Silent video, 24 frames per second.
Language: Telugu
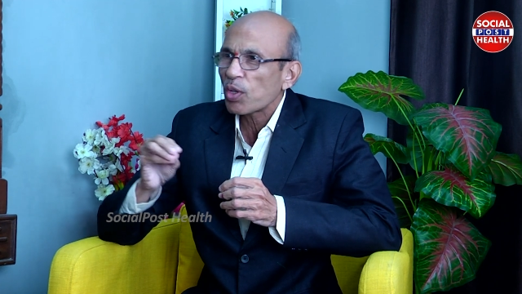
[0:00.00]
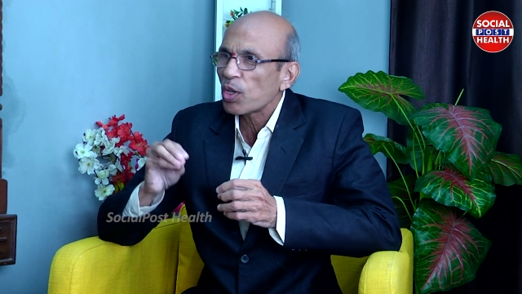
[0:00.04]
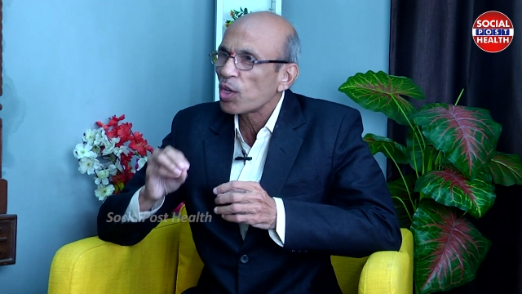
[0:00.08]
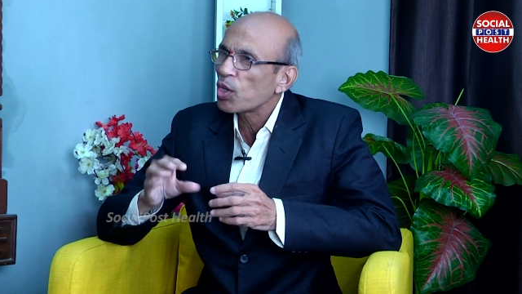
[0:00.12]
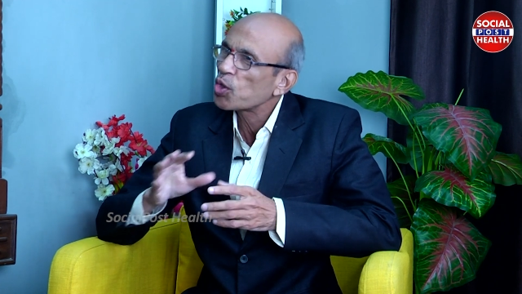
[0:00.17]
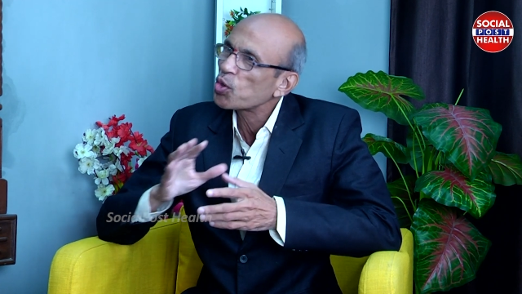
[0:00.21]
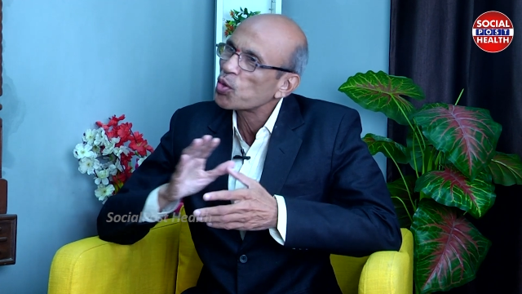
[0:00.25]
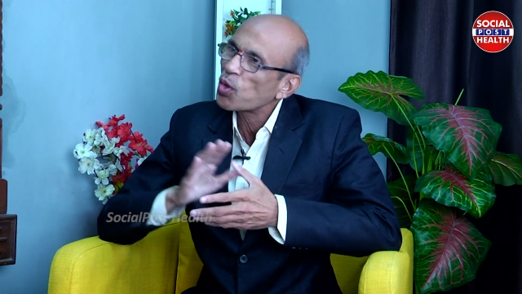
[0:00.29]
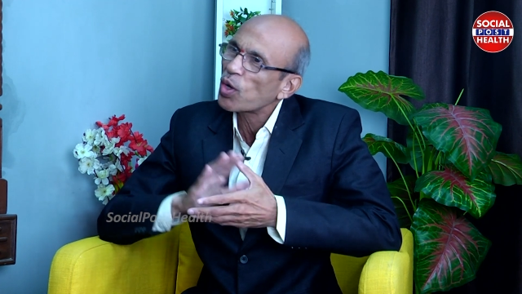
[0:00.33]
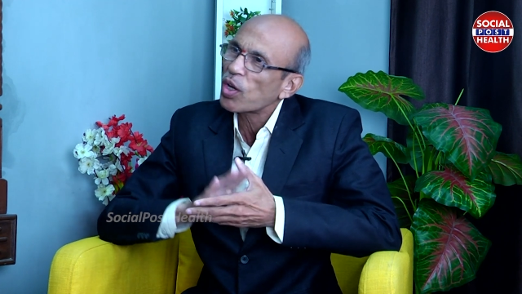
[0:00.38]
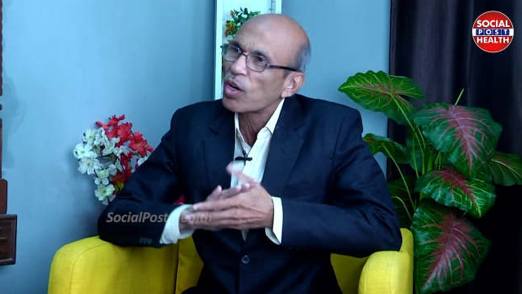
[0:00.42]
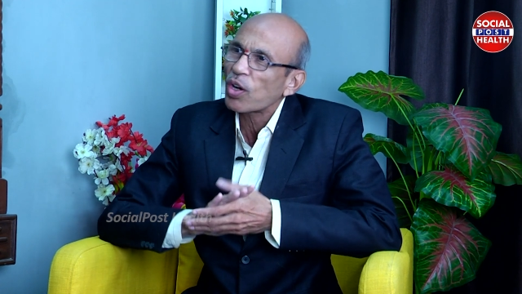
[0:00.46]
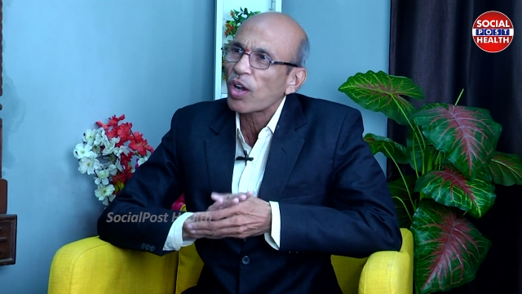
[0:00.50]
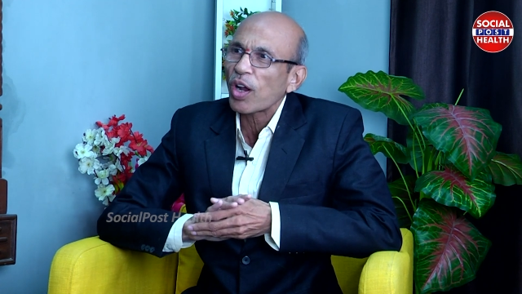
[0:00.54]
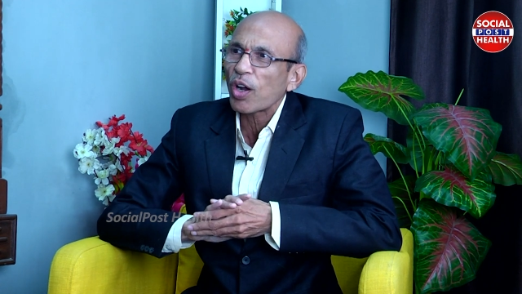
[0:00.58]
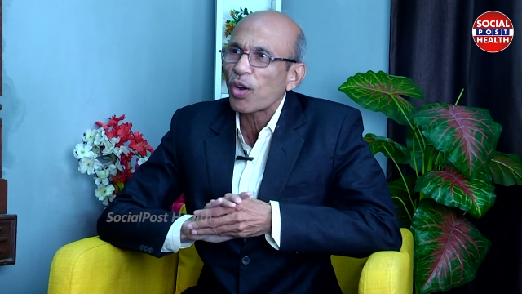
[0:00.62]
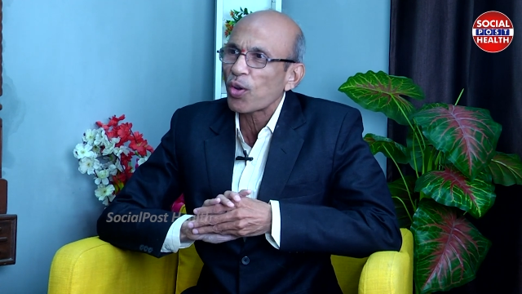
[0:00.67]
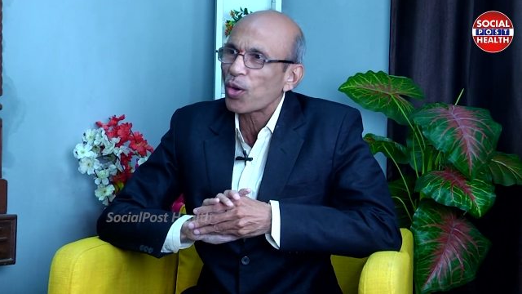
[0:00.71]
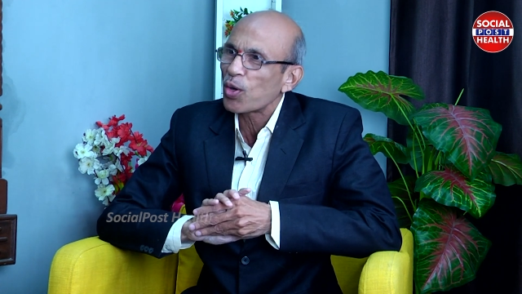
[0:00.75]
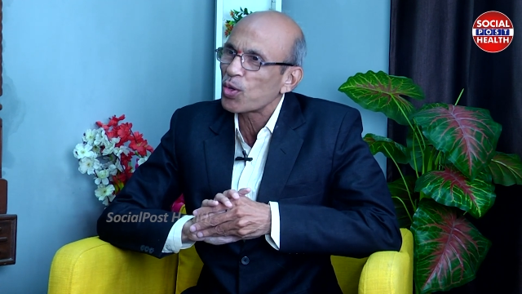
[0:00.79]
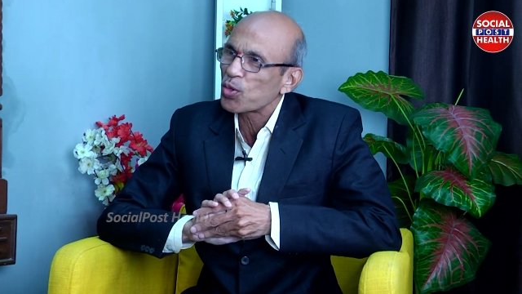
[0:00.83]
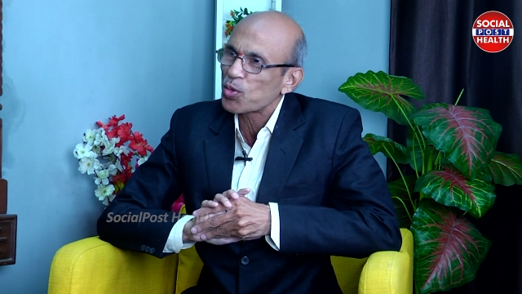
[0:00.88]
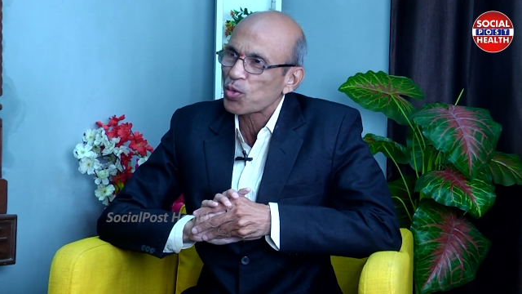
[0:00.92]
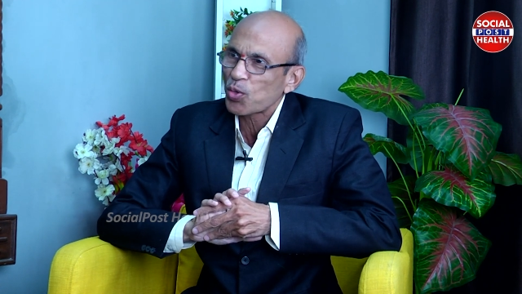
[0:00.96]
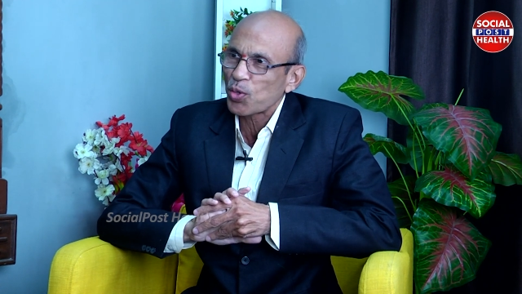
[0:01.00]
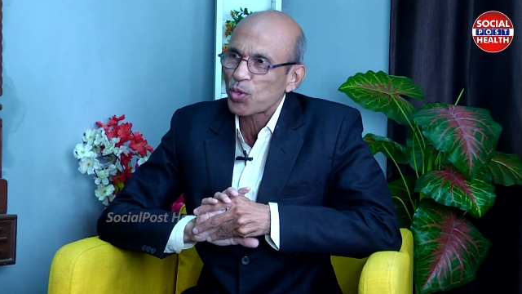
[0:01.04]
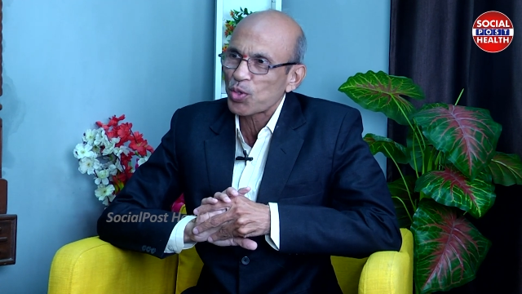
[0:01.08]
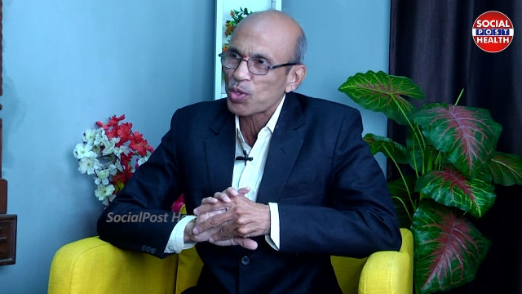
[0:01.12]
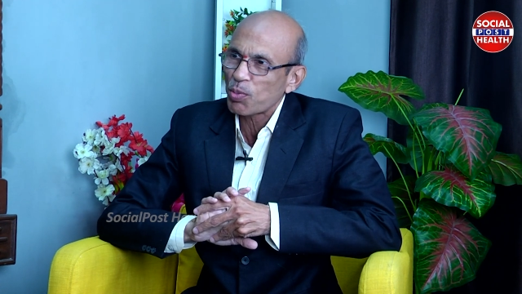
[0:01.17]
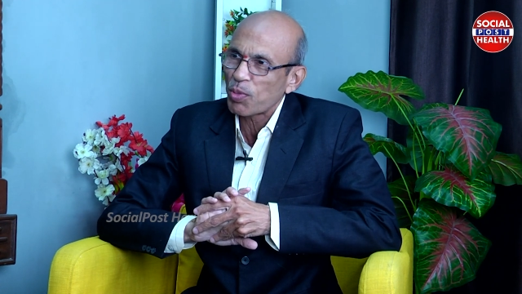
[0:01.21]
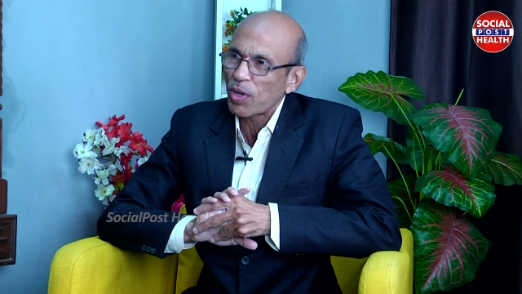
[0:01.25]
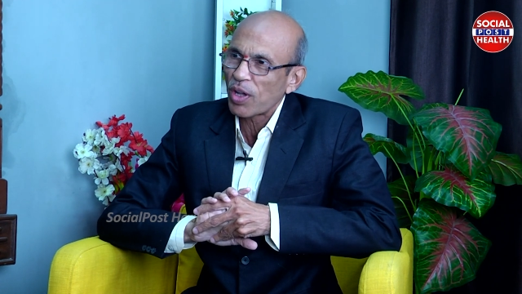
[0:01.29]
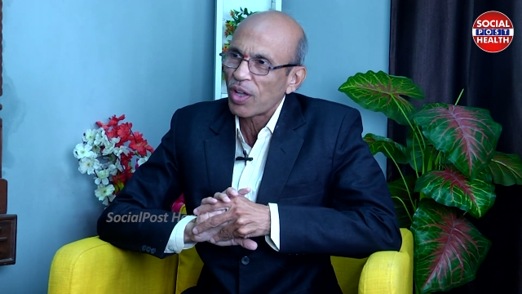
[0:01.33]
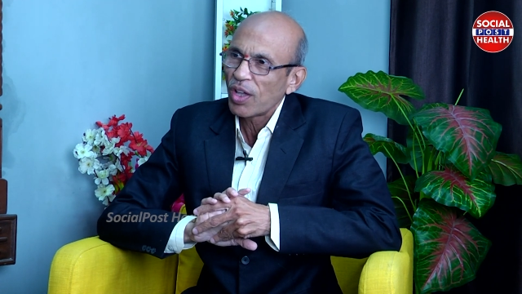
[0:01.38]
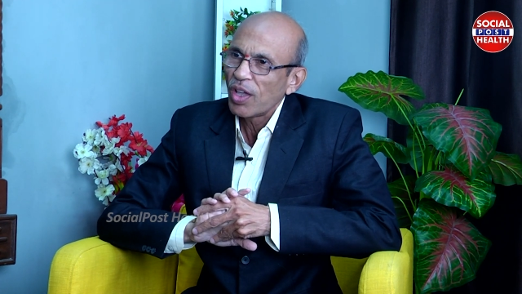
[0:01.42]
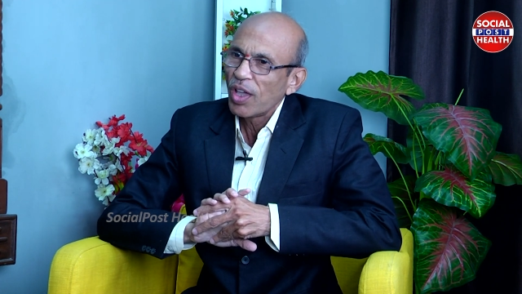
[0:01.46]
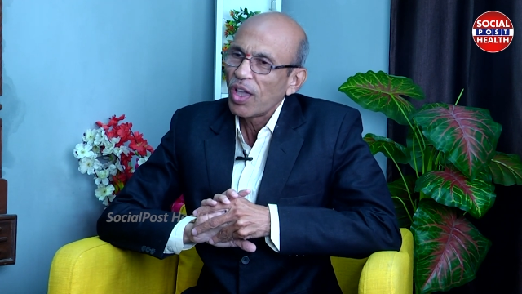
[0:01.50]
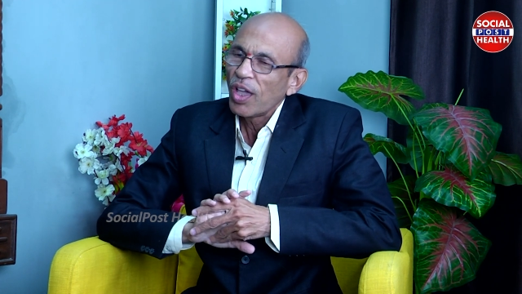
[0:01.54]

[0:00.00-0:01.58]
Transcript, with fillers: ఈ షుగర్ని కంట్రోల్ ఉంచుకోవచ్చుమా